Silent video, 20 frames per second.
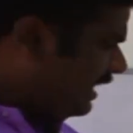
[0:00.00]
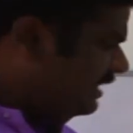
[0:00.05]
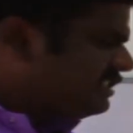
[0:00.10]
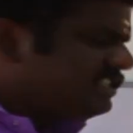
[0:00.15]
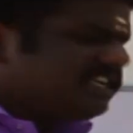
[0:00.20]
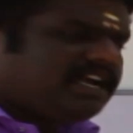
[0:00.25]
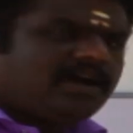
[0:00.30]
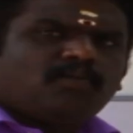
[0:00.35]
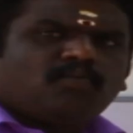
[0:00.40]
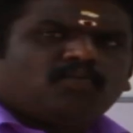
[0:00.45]

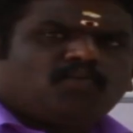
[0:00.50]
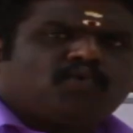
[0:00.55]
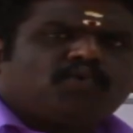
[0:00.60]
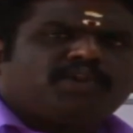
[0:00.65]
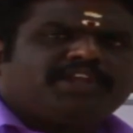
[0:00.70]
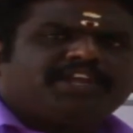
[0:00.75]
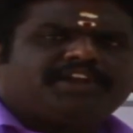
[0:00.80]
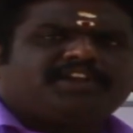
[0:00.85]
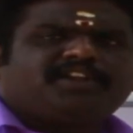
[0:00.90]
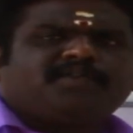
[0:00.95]
கடைசியாக மூணு
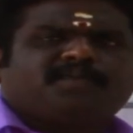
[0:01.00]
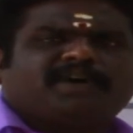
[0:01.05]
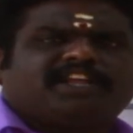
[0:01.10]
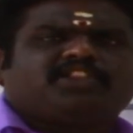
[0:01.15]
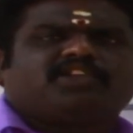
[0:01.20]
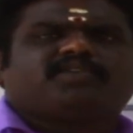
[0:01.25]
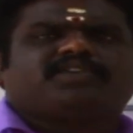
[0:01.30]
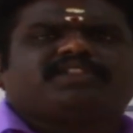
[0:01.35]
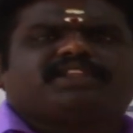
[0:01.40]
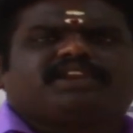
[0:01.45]
எட்டு
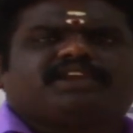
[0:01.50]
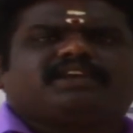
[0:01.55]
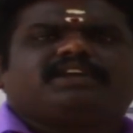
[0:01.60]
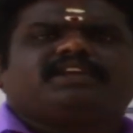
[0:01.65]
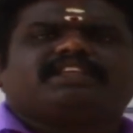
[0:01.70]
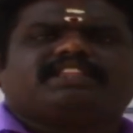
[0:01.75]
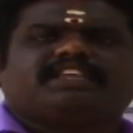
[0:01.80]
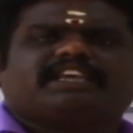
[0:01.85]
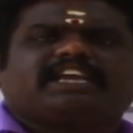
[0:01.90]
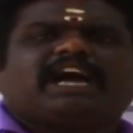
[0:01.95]
பத்துன்னு வந்திருக்கு
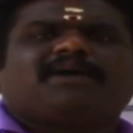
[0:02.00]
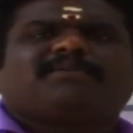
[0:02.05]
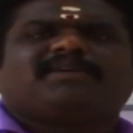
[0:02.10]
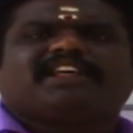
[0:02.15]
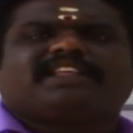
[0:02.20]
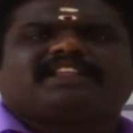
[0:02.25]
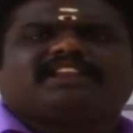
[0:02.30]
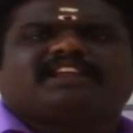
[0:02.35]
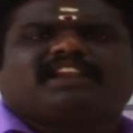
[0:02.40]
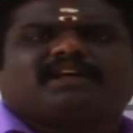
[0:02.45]
இது
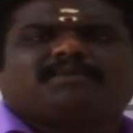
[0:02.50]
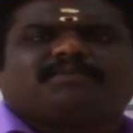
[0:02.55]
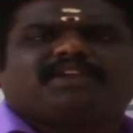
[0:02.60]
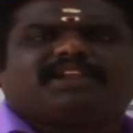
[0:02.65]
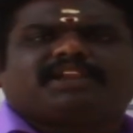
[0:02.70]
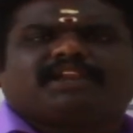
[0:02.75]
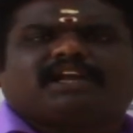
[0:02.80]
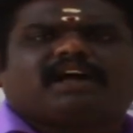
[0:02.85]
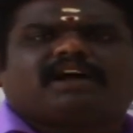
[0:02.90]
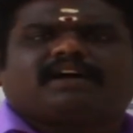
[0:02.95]
காமனாக எதனா
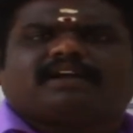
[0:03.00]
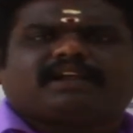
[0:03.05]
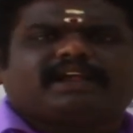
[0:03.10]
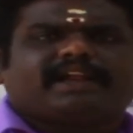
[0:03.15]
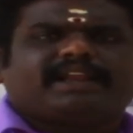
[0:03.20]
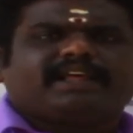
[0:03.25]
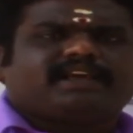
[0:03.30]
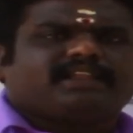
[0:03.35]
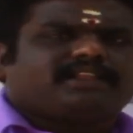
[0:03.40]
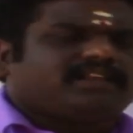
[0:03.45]
நம்பர் இருக்கா
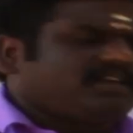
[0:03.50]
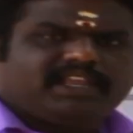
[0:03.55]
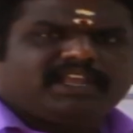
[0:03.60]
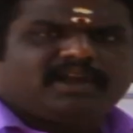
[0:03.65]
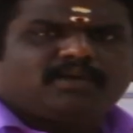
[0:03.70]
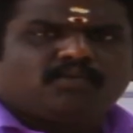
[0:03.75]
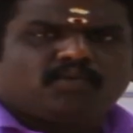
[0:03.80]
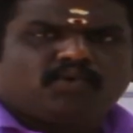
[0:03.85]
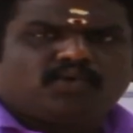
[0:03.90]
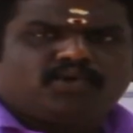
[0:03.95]
கிடையாது
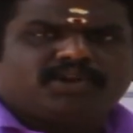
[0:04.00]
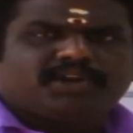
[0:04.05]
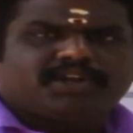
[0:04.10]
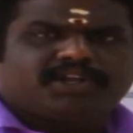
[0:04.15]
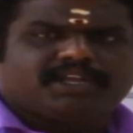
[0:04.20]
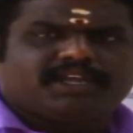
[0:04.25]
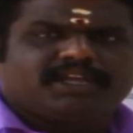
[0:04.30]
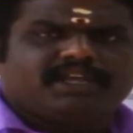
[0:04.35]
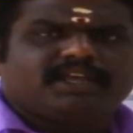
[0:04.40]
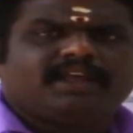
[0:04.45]
இங்கே மூணு
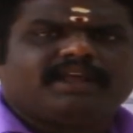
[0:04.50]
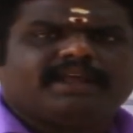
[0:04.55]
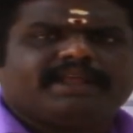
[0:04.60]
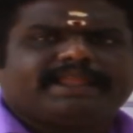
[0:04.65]
இருக்குது